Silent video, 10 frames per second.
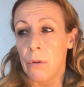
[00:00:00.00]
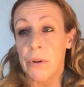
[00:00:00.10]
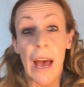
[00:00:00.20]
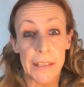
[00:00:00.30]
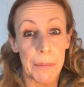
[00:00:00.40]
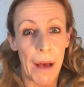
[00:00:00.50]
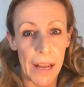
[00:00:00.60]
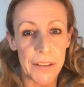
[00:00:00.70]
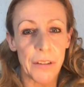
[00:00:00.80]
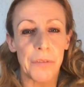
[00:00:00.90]
und hat aber
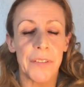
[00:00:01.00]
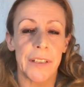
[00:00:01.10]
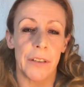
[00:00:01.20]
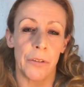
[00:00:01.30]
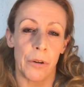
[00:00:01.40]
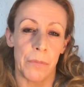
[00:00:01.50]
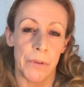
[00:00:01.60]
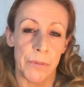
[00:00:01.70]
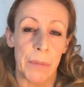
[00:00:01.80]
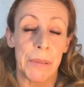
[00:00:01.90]
alles auf sich
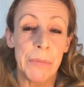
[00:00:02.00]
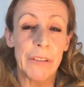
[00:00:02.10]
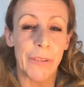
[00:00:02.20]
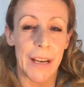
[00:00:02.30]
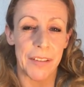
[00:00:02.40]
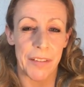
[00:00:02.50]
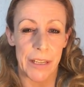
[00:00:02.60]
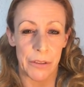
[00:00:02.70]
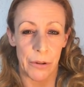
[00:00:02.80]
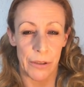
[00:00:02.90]
genommen, und damit wir frei
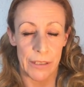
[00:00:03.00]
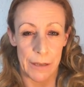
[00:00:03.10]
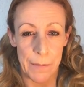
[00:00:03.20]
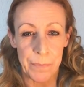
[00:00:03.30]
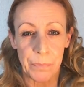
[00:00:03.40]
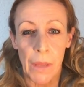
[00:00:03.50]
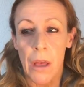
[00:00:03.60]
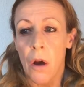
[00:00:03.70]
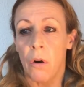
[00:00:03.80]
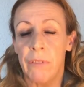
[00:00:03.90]
sein können, ja.
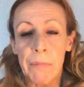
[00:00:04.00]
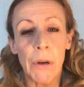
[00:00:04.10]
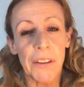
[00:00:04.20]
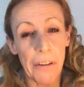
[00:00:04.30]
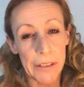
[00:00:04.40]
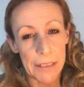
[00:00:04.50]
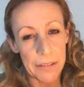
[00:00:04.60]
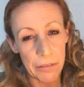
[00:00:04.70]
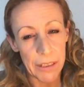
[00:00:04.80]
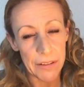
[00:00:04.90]
Und wenn wir uns heute
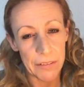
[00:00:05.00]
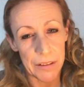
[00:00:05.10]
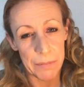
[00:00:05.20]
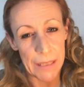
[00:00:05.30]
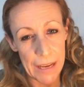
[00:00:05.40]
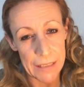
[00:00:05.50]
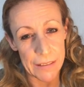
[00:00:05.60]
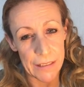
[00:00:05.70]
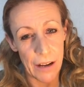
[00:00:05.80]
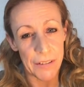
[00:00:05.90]
jetzt zu Christus
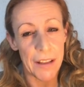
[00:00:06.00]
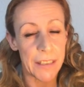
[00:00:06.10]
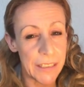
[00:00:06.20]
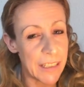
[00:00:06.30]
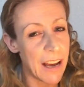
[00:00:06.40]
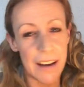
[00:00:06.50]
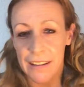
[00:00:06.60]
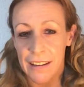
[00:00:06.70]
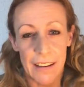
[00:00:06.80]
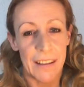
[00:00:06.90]
bekennen, ja, und sagen, ja,
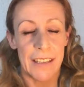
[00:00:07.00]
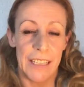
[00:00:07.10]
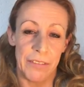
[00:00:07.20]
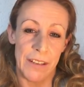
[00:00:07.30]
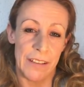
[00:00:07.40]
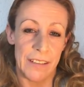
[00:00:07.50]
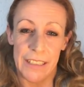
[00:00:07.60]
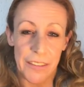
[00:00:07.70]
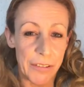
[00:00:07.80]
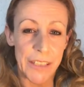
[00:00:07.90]
ich will
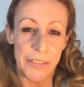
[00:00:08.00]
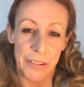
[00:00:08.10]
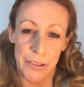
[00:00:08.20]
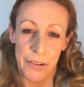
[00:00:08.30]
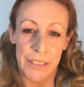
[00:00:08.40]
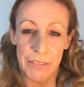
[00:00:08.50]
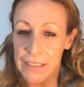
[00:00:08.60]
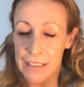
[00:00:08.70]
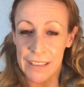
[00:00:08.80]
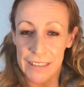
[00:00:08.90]
zu Christus gehören, ich
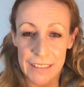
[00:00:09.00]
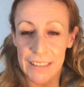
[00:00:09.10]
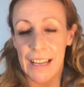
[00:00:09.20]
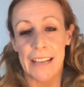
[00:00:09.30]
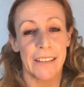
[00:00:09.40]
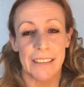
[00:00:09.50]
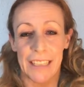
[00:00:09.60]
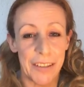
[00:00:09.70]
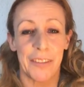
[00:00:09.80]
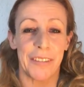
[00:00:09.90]
will ein kleiner
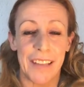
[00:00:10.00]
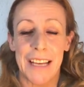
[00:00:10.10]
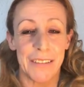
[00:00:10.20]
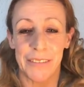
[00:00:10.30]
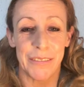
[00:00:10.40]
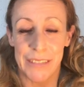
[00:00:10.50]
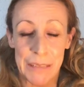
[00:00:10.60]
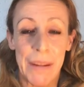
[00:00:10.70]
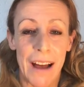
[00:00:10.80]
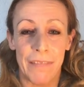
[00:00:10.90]
Christus sein und, und
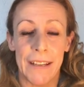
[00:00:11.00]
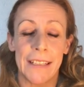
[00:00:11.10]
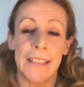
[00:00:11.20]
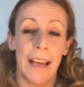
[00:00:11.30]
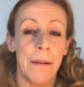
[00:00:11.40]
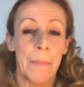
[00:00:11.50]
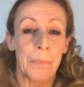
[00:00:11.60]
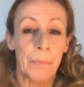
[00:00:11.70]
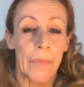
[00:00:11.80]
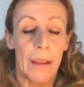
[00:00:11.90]
ihm nachwandeln, ja,
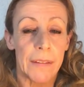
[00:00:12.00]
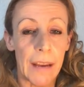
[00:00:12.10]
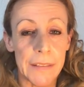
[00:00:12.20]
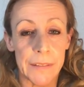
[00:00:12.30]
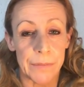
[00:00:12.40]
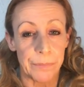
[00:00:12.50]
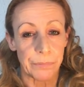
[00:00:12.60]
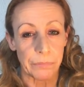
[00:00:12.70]
dann